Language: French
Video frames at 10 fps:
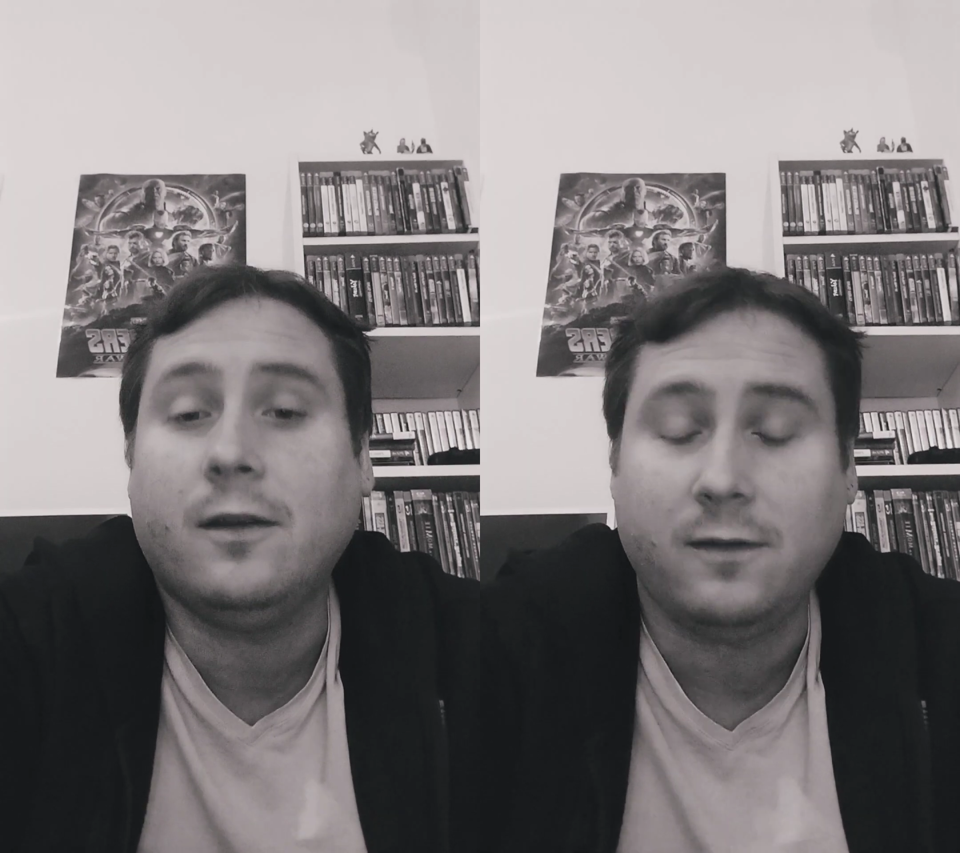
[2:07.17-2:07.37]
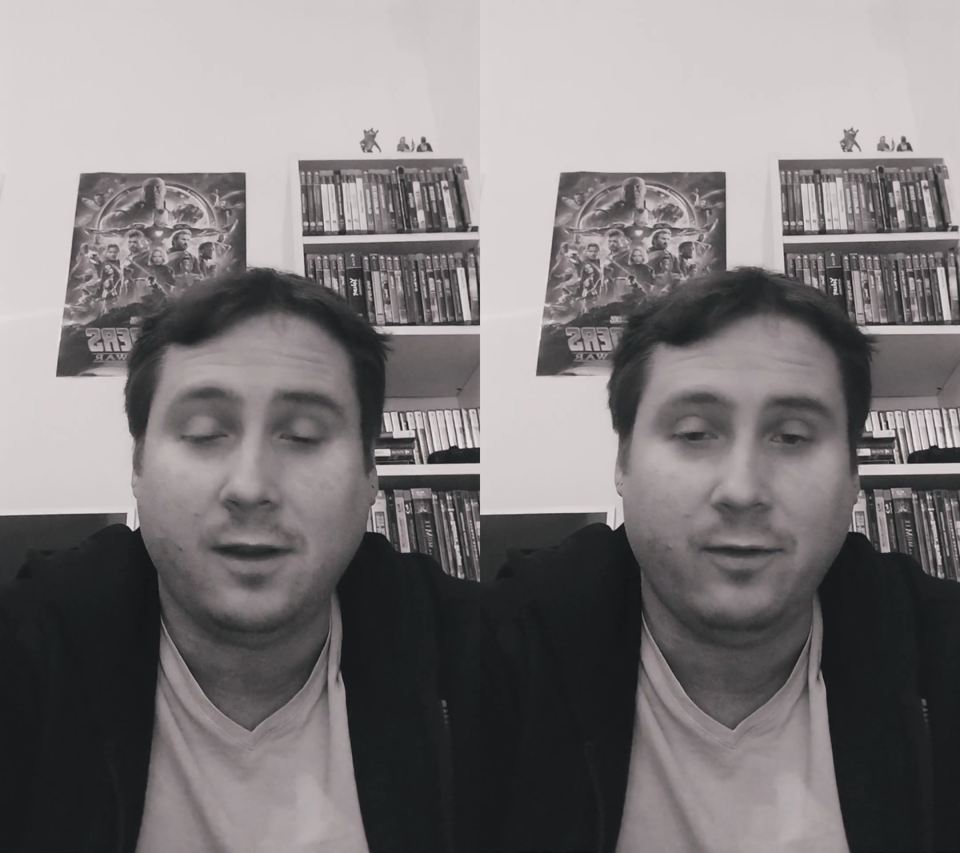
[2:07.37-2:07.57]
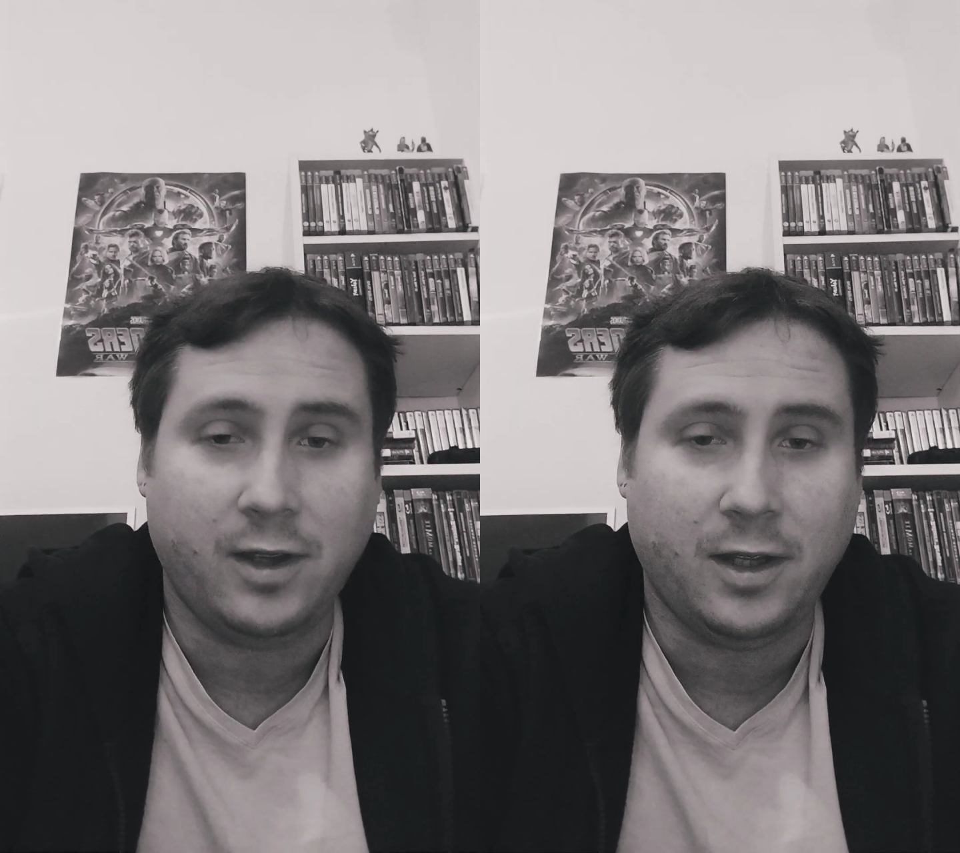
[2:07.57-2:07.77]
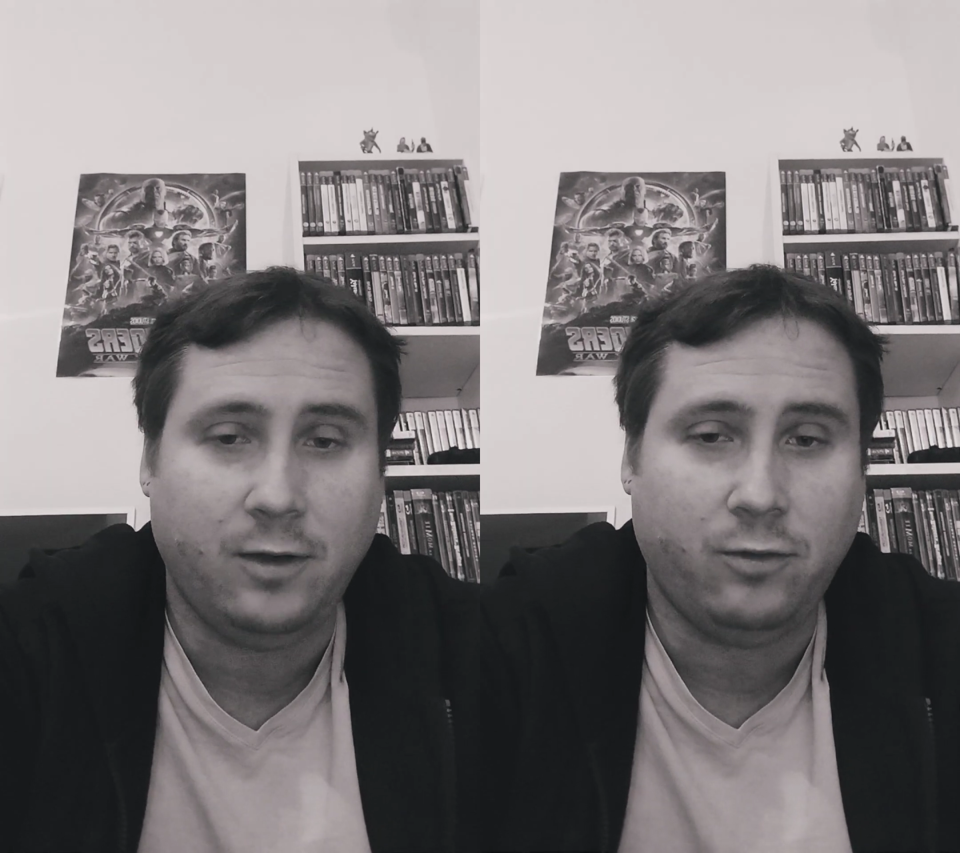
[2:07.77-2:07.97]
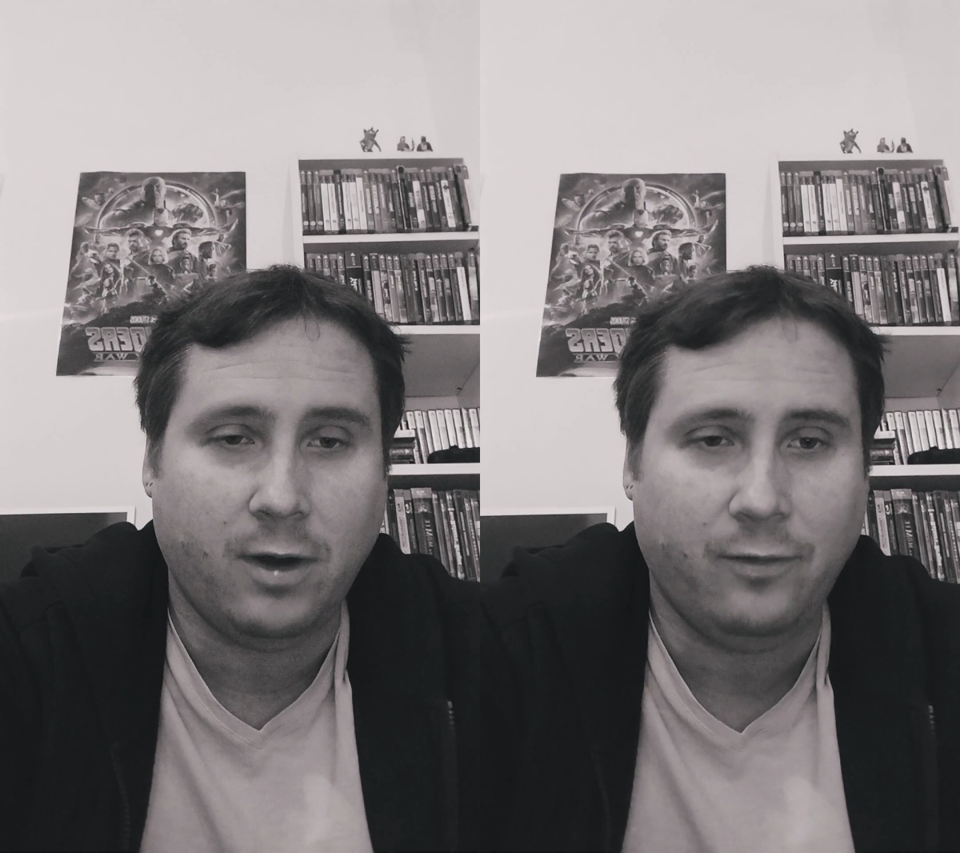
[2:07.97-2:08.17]
ce qui avait
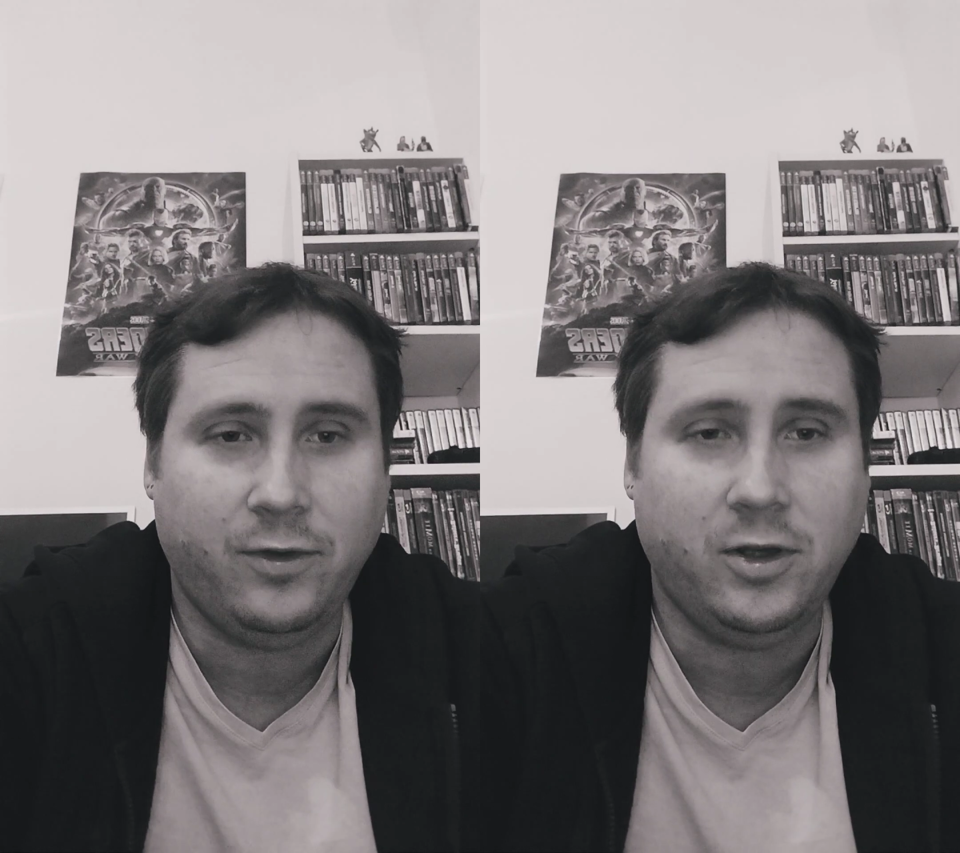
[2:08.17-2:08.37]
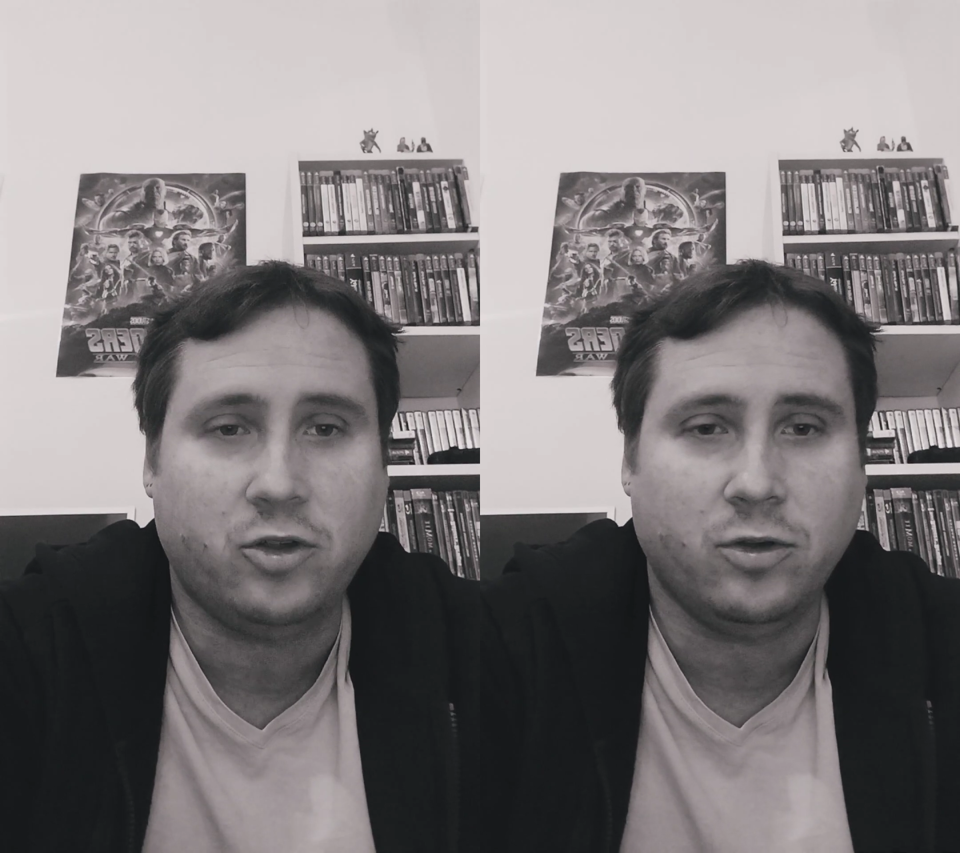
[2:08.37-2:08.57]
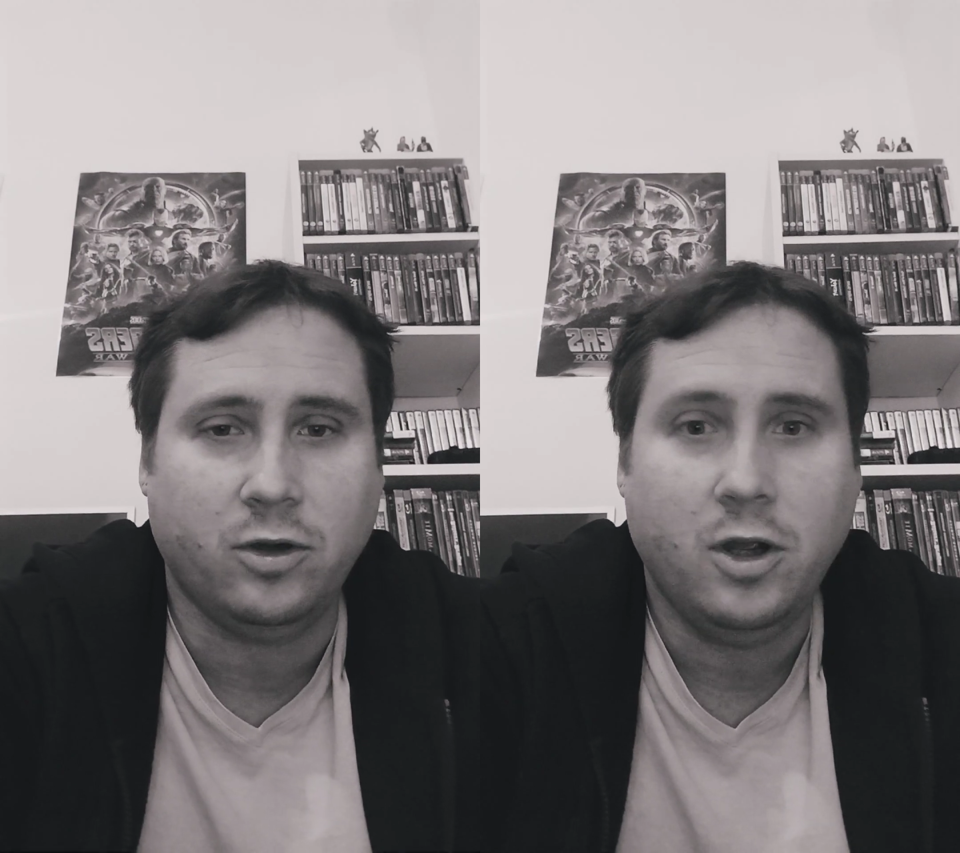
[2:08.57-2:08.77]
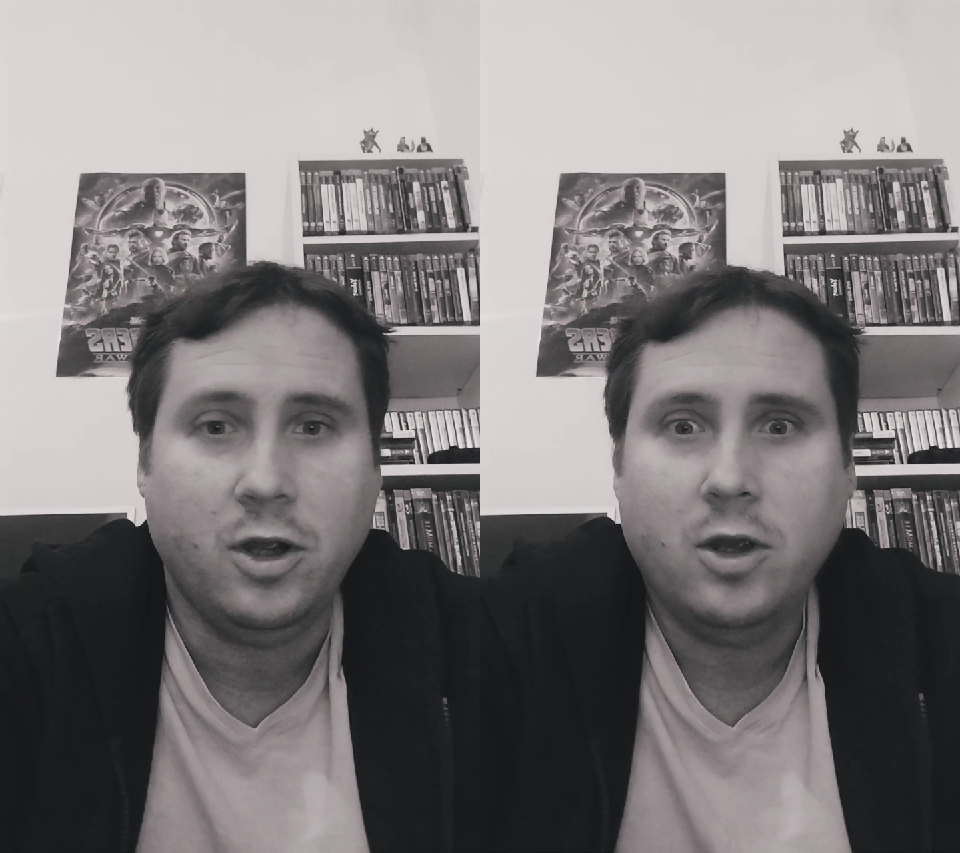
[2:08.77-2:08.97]
écrit sur l'affiche, euh,